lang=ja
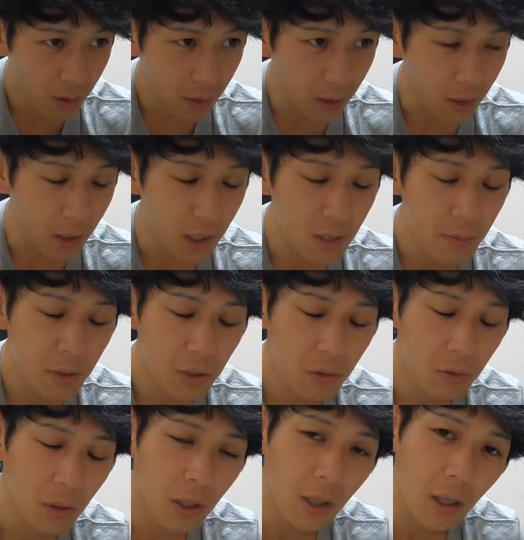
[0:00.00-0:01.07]
なんか初め
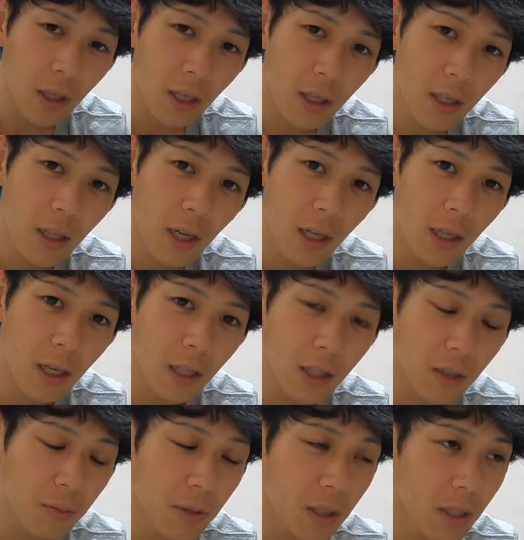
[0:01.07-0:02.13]
ちょっとなんか毛嫌いがあっ
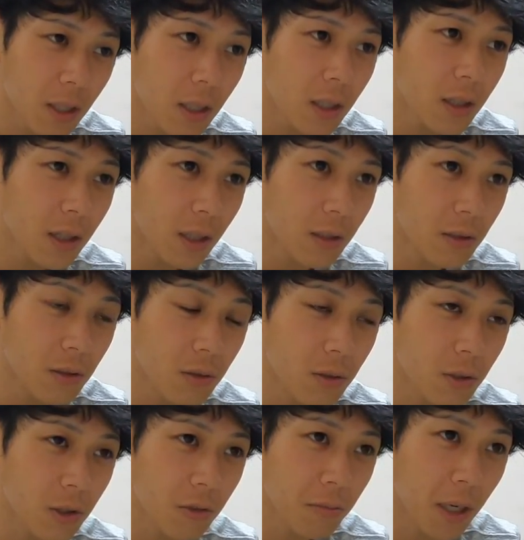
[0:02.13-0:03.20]
て見てなかったんですよ
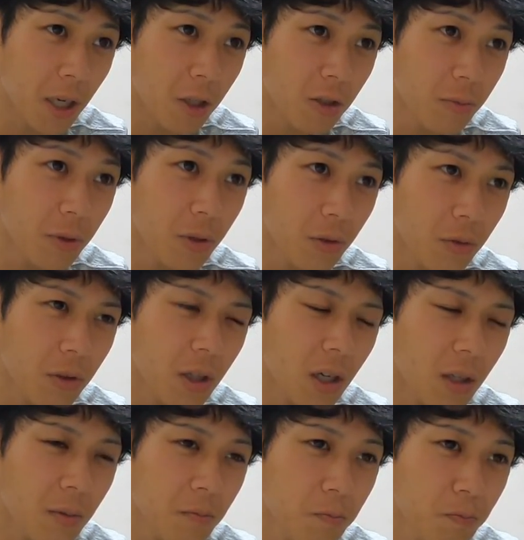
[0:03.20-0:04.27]
その番組という
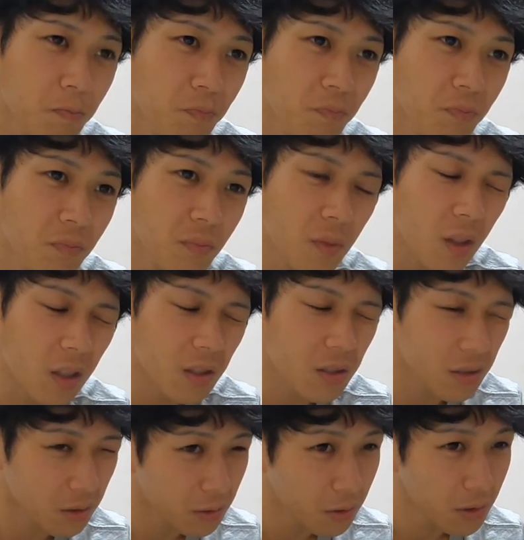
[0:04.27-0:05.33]
かなんか
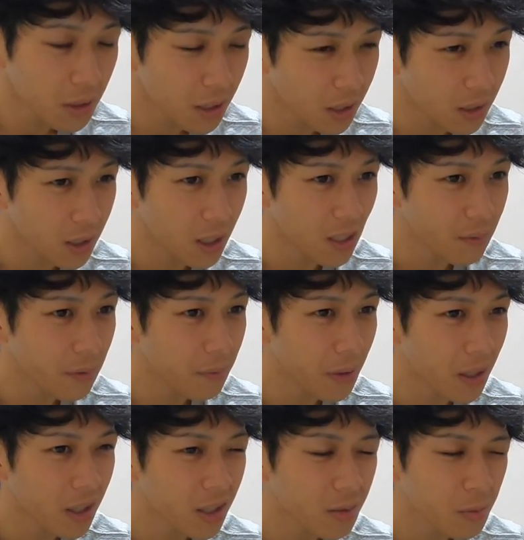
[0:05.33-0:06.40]
すごいなんかテレビ
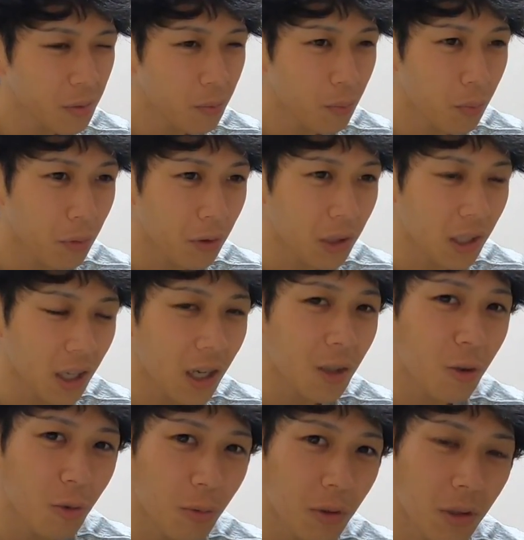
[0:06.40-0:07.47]
番組っぽいな
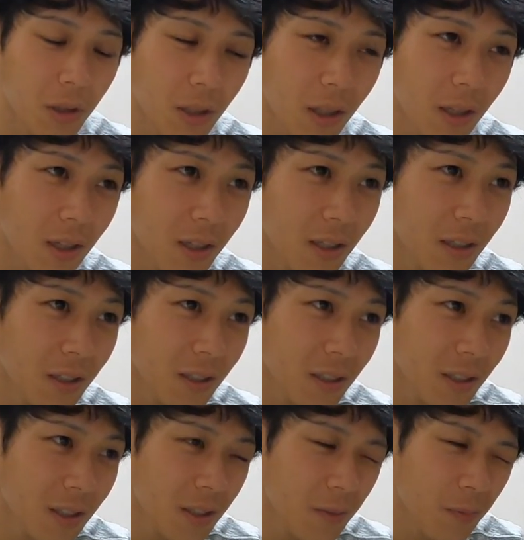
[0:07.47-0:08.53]
と思って。
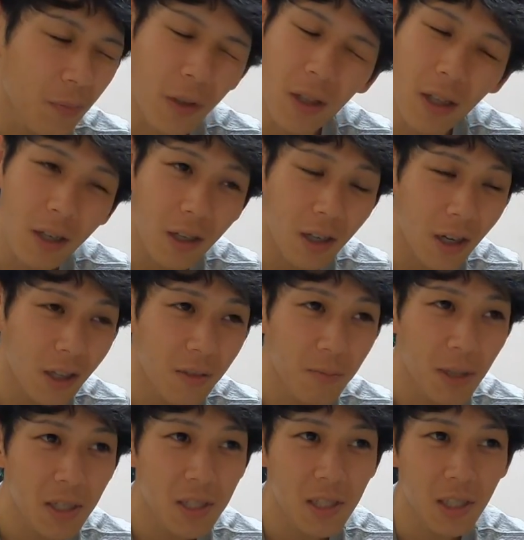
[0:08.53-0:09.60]
なんかい
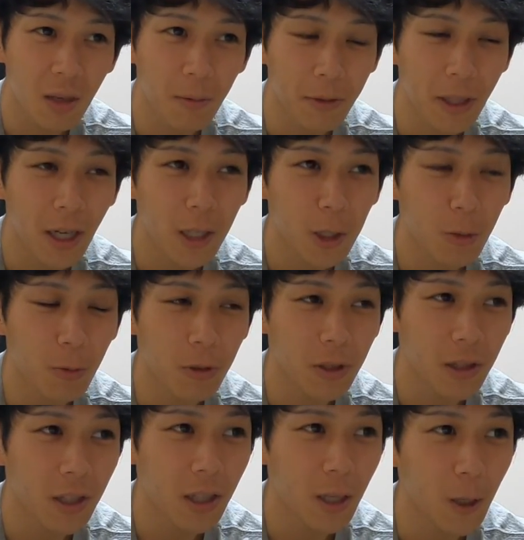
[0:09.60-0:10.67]
まいちかもなと思っ
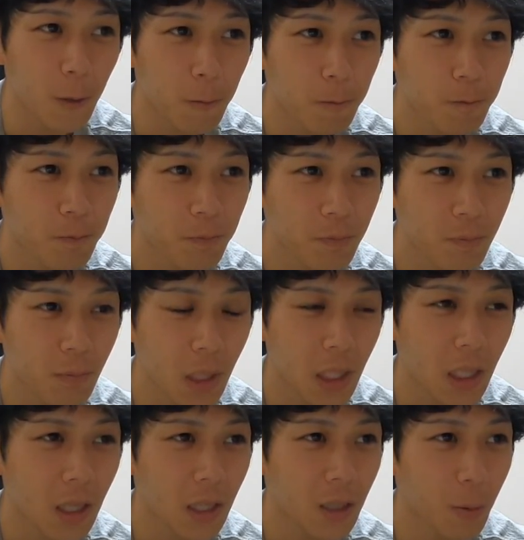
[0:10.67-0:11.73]
て、まあ
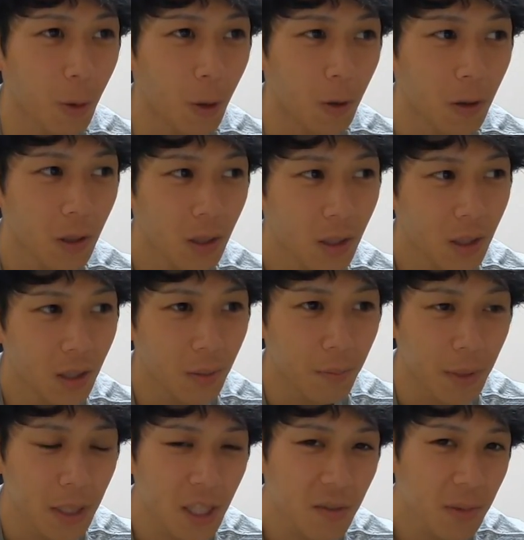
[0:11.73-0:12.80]
なんかでも、
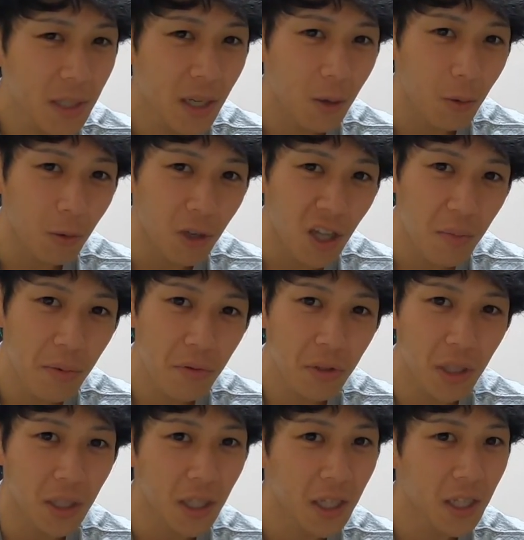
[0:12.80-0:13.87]
見てみなこうレビューっ
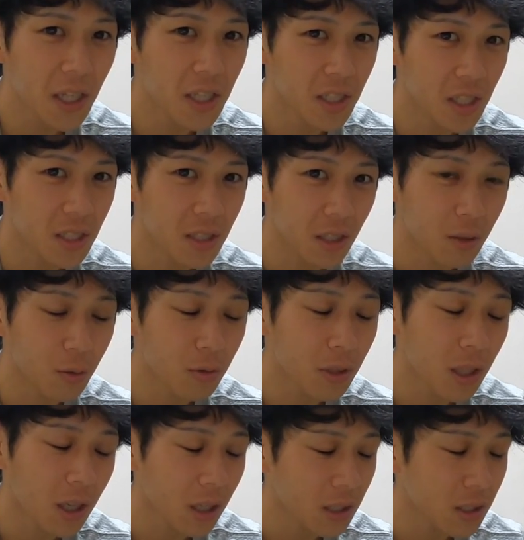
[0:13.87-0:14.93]
てできないじゃないですか。どん
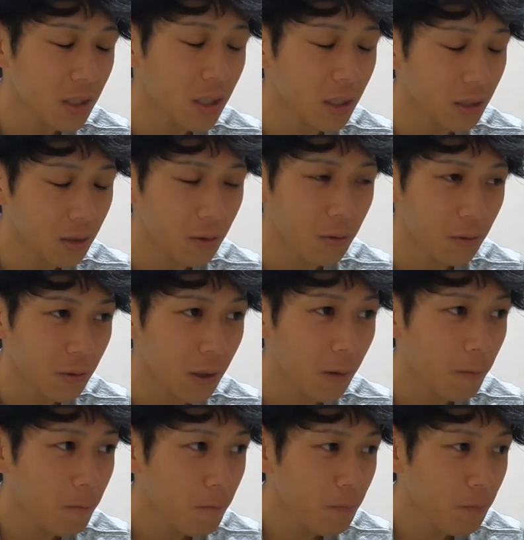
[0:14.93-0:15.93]
な感じかっていうのは。